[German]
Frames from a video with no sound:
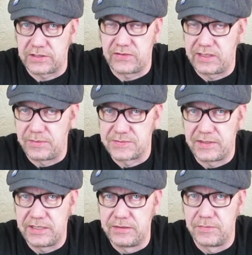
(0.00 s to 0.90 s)
Das war damals
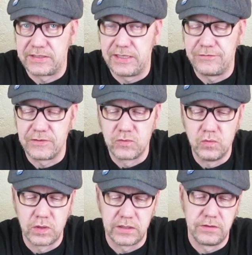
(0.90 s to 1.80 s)
bei den
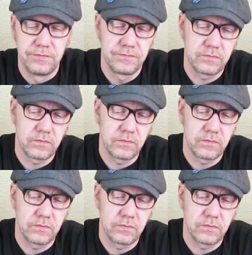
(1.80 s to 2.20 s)
Mattel-Figuren.